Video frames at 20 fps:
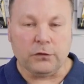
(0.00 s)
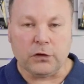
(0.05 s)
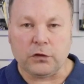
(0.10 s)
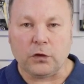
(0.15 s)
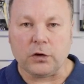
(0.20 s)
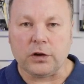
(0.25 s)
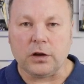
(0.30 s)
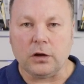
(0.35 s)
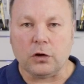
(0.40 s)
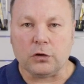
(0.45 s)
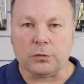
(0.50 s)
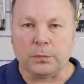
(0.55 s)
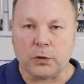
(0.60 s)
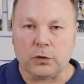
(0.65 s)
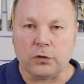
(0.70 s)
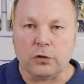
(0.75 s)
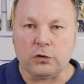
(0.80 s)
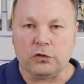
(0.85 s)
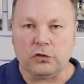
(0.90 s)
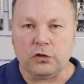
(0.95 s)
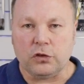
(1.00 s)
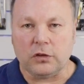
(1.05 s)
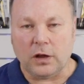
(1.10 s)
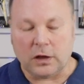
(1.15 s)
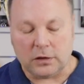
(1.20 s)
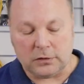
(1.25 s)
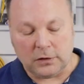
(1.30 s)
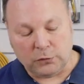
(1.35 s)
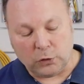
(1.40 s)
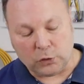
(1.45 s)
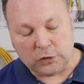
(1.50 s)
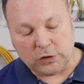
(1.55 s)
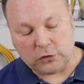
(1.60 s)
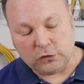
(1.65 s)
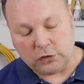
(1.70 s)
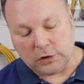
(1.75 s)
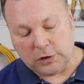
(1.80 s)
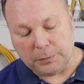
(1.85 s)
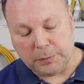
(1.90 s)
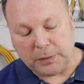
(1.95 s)
wysokiej odporności na, na wodę,
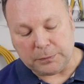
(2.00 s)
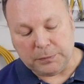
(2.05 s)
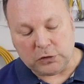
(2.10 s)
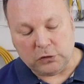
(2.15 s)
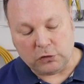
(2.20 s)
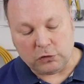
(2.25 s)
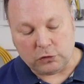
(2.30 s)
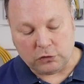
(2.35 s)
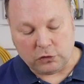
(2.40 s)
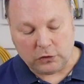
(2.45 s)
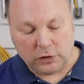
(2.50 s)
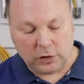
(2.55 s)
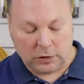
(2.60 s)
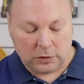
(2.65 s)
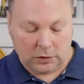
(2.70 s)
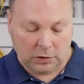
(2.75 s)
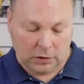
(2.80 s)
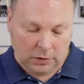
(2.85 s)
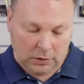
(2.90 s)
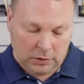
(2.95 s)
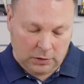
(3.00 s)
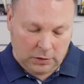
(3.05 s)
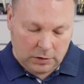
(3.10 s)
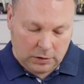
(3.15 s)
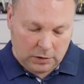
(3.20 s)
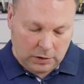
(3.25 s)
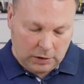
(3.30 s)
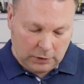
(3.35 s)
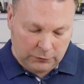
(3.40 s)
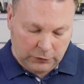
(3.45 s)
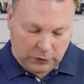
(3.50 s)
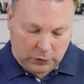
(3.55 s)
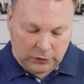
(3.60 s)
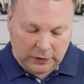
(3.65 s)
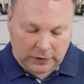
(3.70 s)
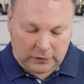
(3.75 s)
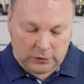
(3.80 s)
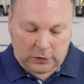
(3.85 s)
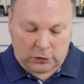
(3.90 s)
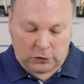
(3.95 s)
czyli P54, ale
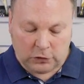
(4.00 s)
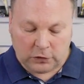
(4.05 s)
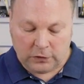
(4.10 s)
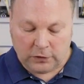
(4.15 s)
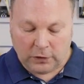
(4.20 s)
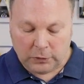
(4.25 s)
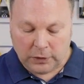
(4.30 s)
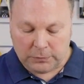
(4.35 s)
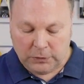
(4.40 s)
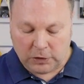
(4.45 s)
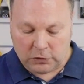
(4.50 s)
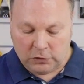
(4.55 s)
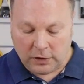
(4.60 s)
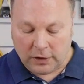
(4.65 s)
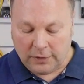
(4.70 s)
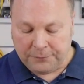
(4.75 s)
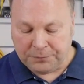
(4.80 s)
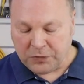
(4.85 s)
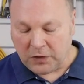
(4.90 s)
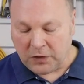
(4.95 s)
wykonany też jest całkiem nieźle.